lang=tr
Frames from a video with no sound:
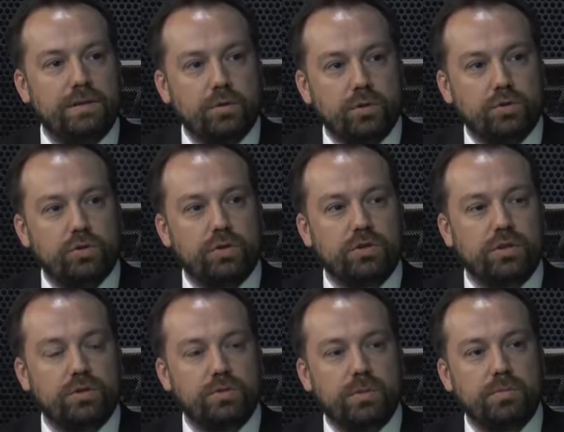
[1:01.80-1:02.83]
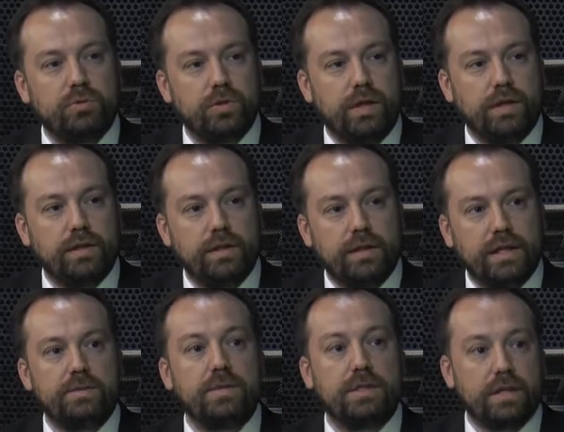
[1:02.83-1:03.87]
Doktora çalışmamı şu anda
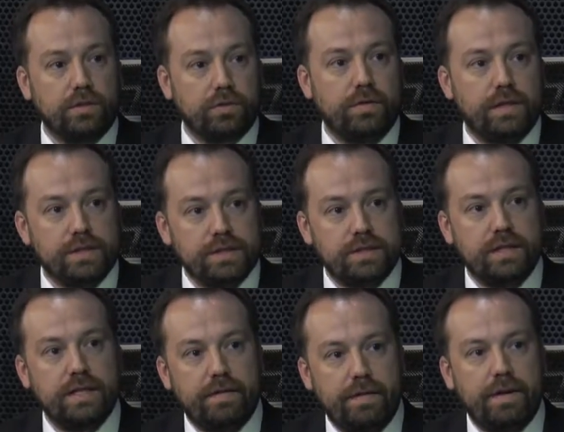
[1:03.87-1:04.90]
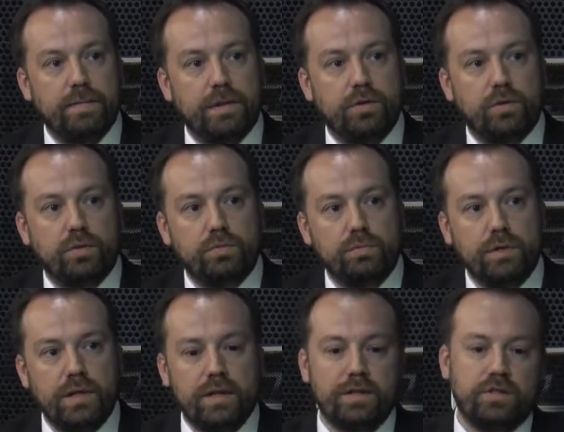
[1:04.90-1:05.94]
Gebze Teknik Üniversitesi'ne devam ediyorum.
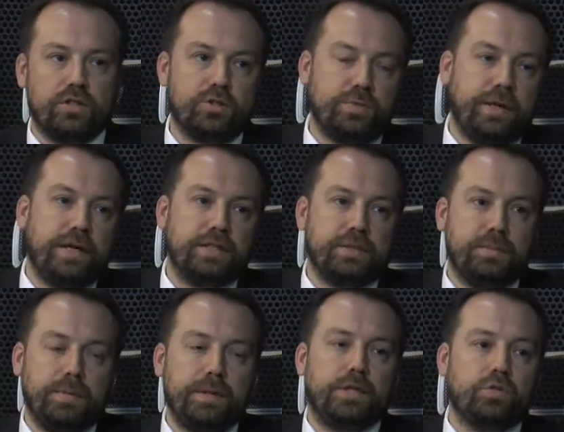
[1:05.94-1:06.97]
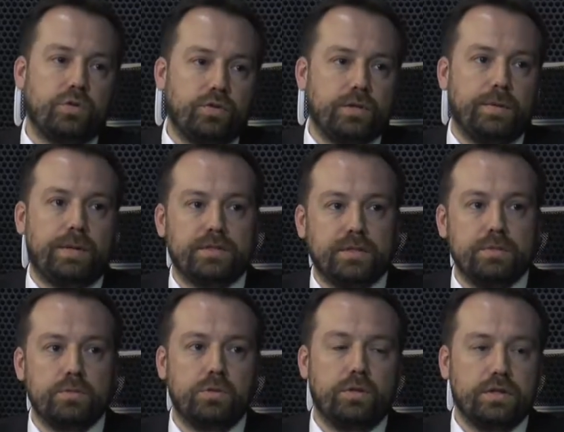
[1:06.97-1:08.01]
Çalışma hayatıma Microsoft'ta
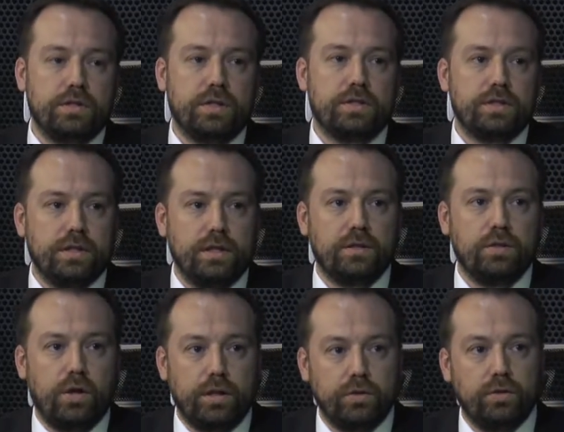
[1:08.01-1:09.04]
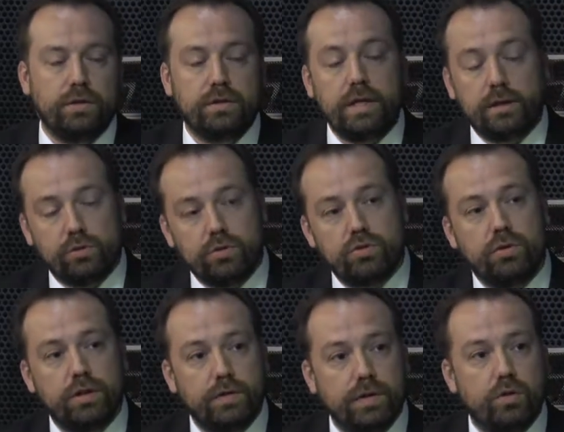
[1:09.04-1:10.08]
başladım. Sonra sırasıyla Doğan Teknoloji
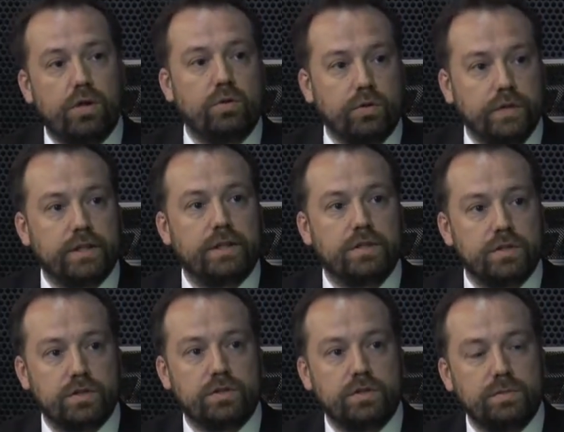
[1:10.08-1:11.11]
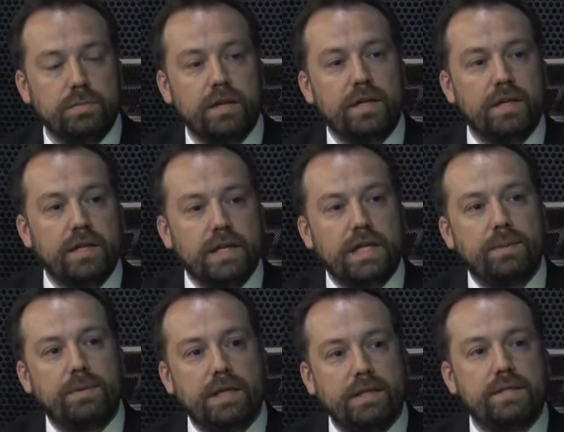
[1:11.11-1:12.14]
Holding ve Doğan Holding'de çalıştım.
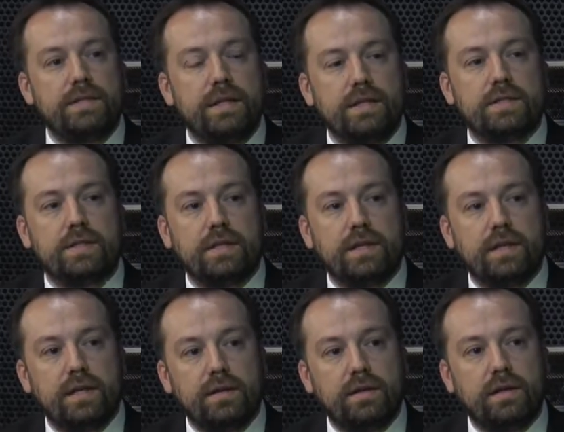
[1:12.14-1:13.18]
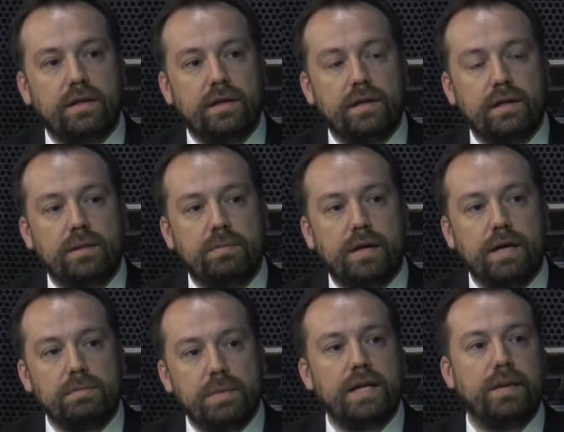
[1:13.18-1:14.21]
2007 senesinde de e,
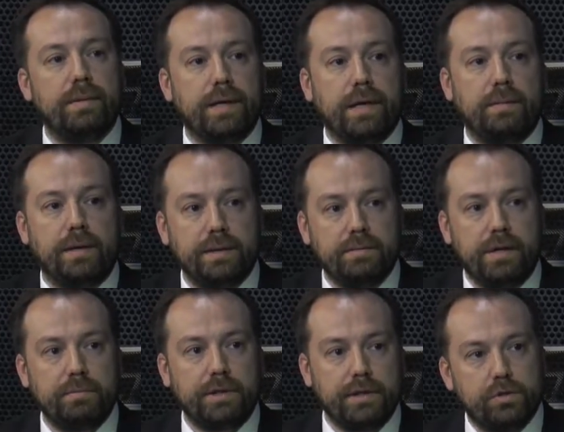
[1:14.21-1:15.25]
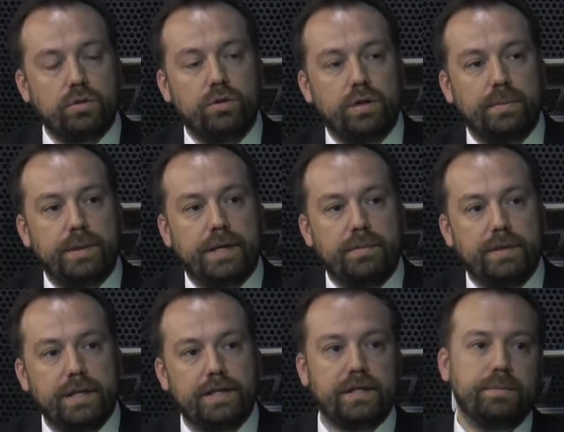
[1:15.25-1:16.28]
İbrahim Bey ile beraber, İbrahim Yedikoğlu ile
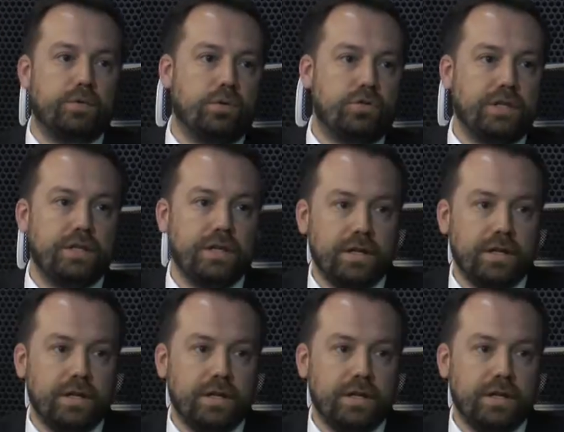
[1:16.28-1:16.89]
beraber etkin projeyi